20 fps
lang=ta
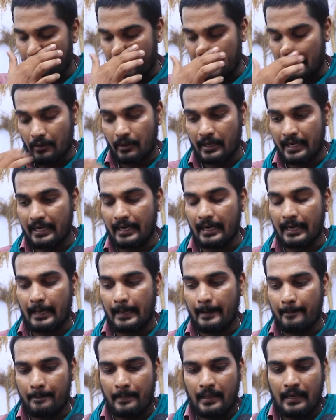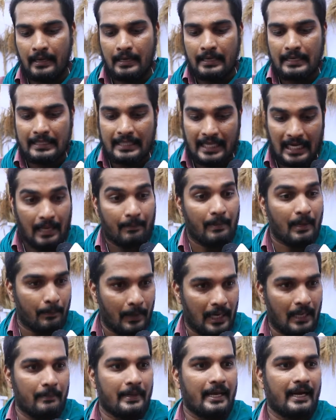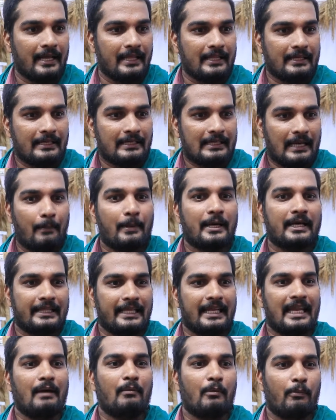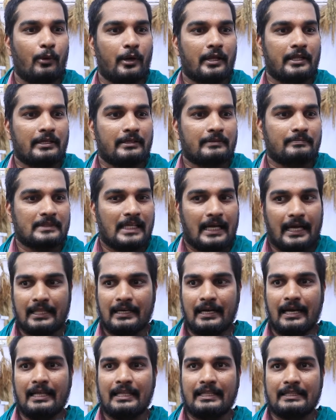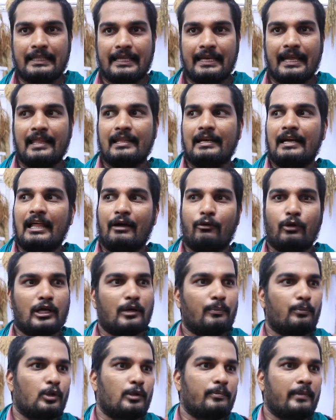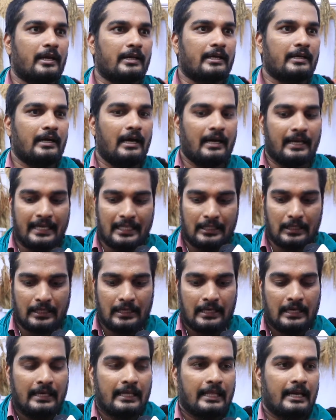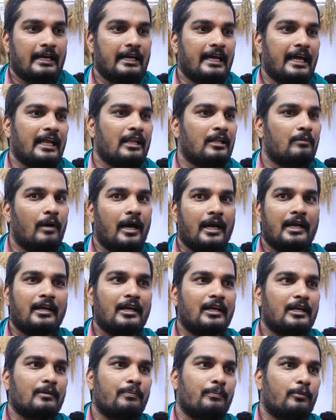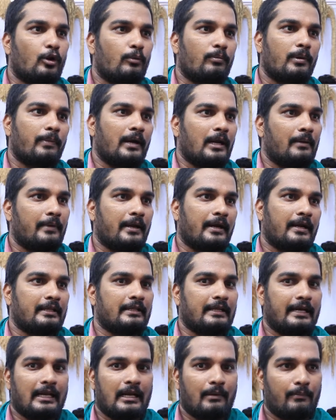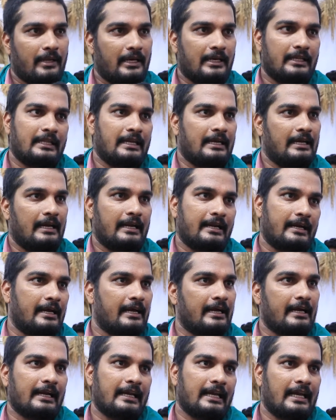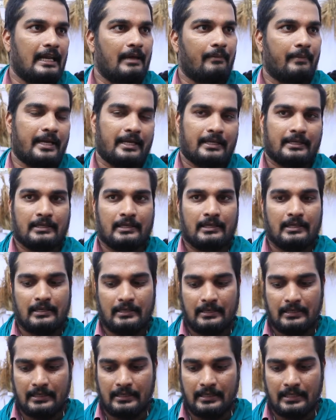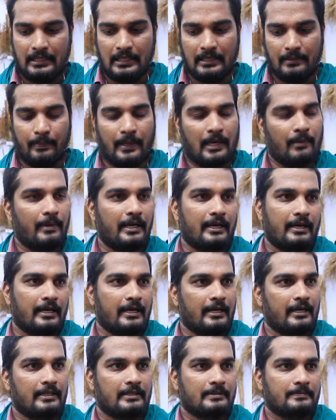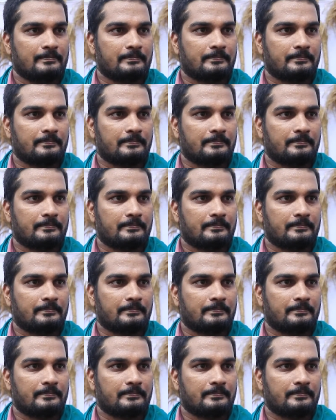இன்னொன்று என்னென்னா இது எல்லாமே பழமையானது நமக்கு தெரியாமல் போனது அதனால இது தெரியாதனால அவங்களுக்கு புதுமையாக இருக்குது ஆனால் இது ரெண்டாயிரம் ஆண்டுகளுக்கு ரொம்ப பழமையானது தானே நம்ம இந்த ரகங்கள் எல்லாமே இது பரமான ரகங்கள்